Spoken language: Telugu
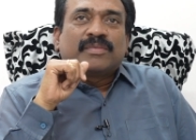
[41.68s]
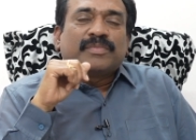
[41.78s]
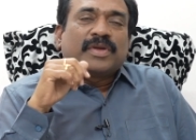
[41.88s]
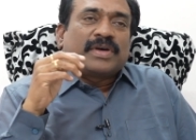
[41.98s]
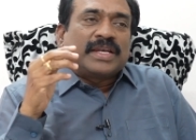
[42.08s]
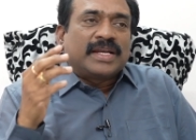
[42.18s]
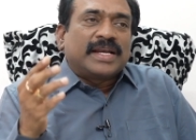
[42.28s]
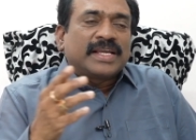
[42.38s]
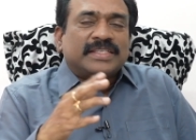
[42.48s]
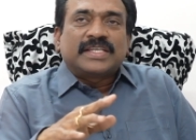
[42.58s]
మేము అన్నీ
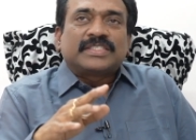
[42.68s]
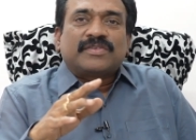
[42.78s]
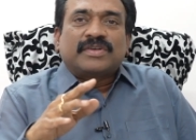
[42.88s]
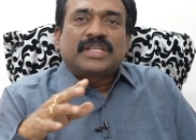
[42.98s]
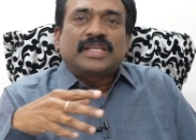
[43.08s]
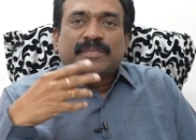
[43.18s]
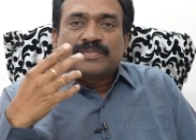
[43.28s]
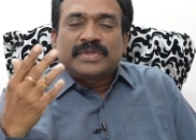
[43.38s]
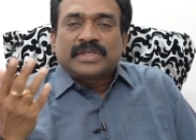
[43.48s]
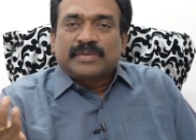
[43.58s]
అడిగే చేసామండి
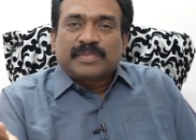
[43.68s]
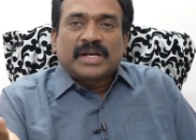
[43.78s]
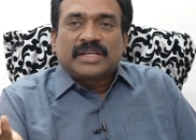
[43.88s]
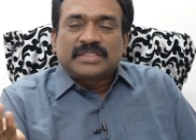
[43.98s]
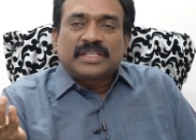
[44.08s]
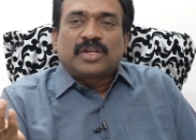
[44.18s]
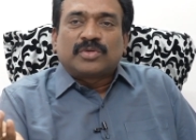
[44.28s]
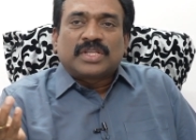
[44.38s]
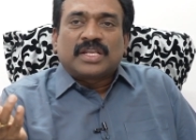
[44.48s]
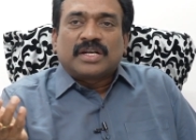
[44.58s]
ఎంపీ పలానా ఇంజనీర్
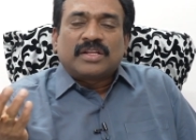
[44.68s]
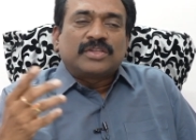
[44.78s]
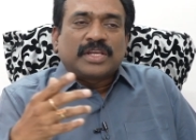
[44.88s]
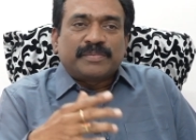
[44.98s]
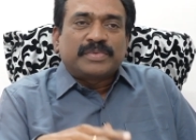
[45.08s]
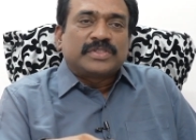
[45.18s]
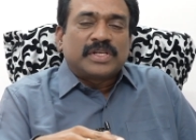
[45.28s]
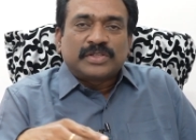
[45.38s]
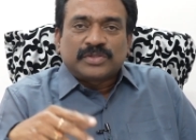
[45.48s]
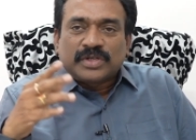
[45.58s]
అవుతా అన్నాడు అందులో
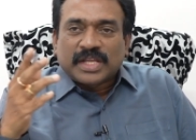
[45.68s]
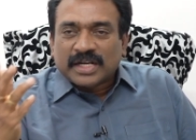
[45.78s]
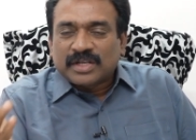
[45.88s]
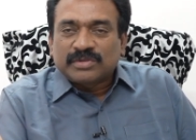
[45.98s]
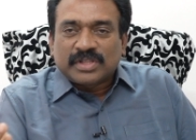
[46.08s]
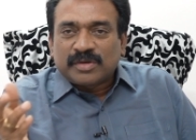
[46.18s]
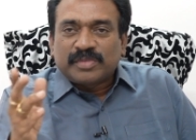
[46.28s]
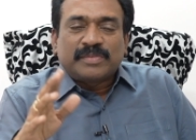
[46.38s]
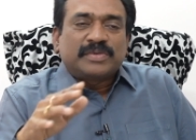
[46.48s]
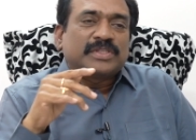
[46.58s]
ఎంపీసీలు వేసాం డాక్టర్ అవుతానంటే
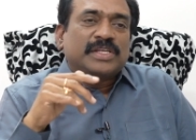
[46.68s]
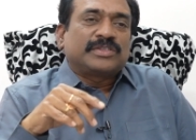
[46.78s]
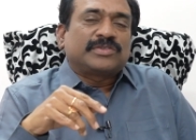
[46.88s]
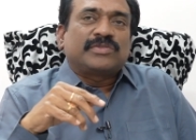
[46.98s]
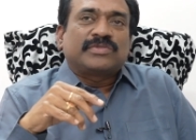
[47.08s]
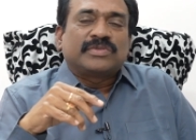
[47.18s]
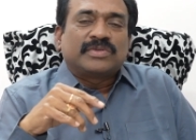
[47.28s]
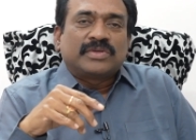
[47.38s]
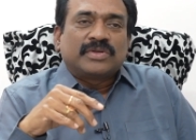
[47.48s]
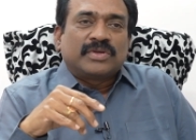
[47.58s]
బైపీసీలు వేసాం
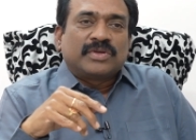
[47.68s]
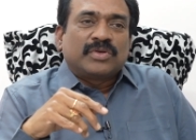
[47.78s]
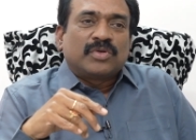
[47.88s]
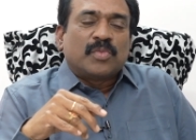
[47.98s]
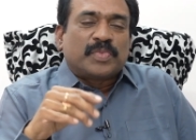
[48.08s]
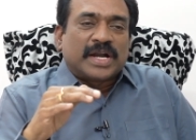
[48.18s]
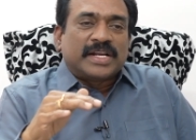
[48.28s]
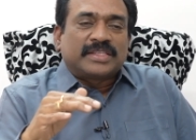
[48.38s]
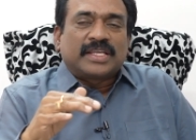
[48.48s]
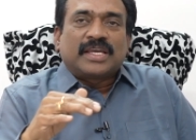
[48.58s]
ఇప్పుడు
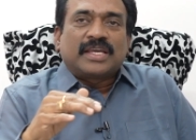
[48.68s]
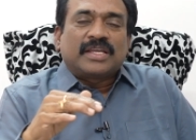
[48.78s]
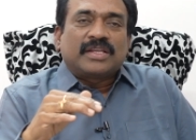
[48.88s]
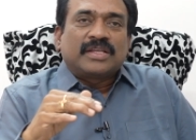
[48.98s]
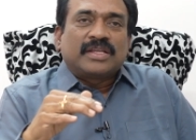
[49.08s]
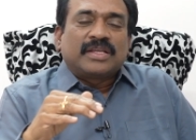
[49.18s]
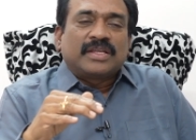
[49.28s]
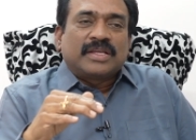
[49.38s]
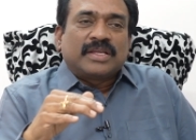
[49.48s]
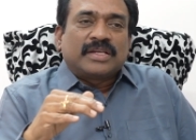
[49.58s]
అడిగితే
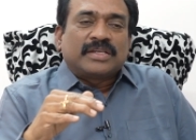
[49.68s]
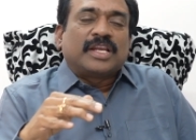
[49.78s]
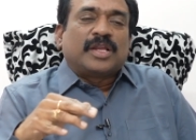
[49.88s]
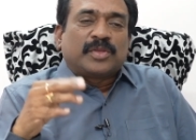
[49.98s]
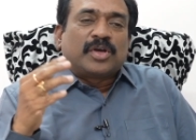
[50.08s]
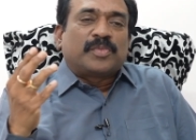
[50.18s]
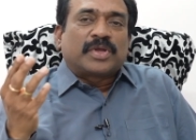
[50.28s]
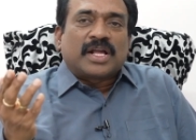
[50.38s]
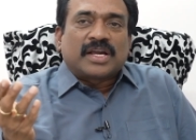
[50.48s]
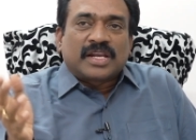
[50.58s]
నేను ఏదో అప్పుడు
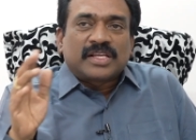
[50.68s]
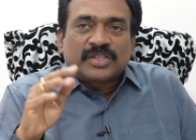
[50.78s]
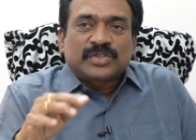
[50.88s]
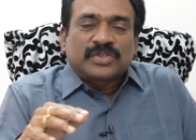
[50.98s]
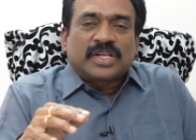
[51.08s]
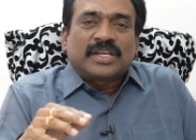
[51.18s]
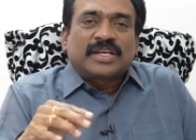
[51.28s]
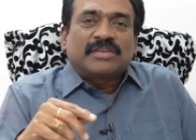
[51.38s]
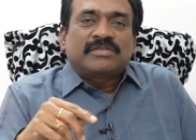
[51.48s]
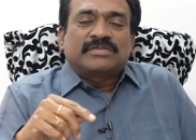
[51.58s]
కంగారుగా తీసుకున్నాను
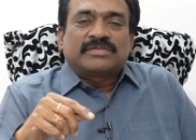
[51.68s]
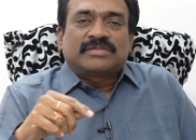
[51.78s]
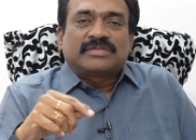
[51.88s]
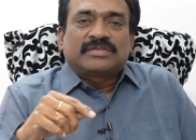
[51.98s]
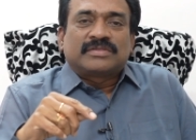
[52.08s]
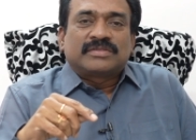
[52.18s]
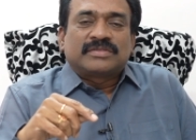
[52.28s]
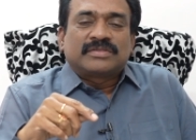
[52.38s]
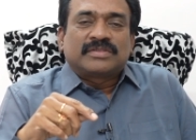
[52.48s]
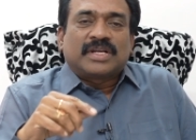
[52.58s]
నిర్ణయం
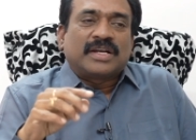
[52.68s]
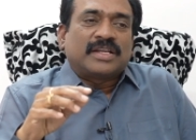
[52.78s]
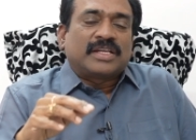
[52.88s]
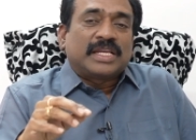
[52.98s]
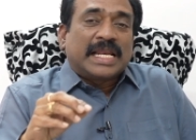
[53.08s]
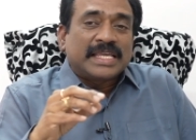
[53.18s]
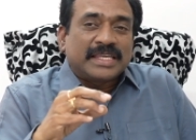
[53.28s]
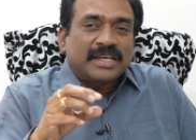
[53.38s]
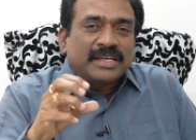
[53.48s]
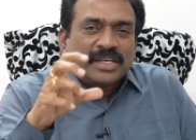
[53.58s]
అంటున్నారు ఇలా
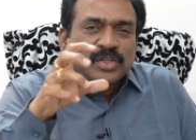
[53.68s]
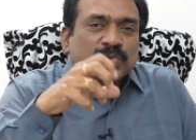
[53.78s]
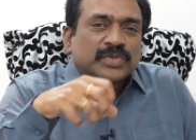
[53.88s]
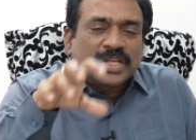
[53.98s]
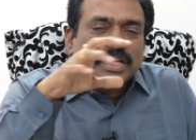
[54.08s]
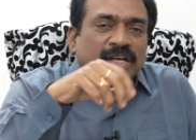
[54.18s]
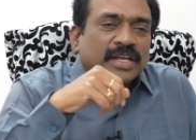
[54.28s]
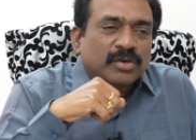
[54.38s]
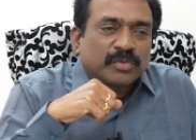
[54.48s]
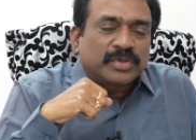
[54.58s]
ఇవన్నీ చూస్తే
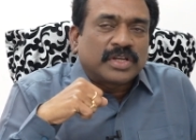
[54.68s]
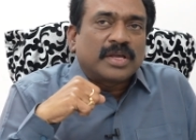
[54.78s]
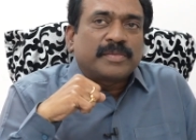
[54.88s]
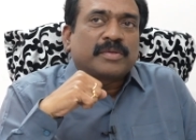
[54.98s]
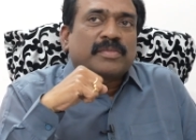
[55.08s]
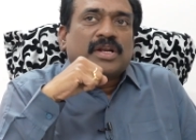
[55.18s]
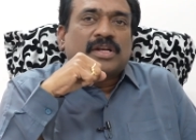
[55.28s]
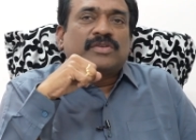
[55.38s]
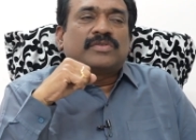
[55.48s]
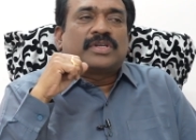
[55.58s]
ఏంటంటే క్లుప్తంగా మనం
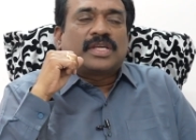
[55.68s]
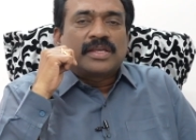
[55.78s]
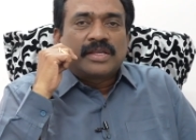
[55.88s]
మాట్లాడుకుంటే